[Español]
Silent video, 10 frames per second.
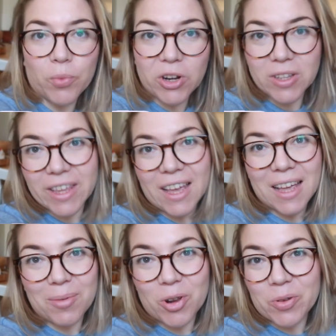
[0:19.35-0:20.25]
Buenos
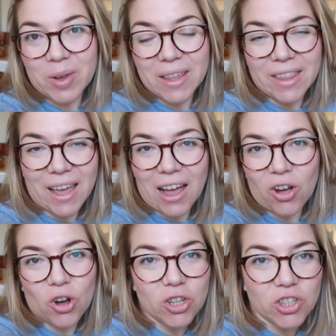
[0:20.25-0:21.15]
días, vlog más día
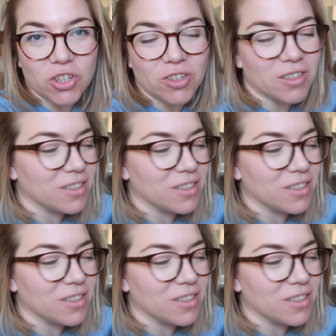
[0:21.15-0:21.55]
8.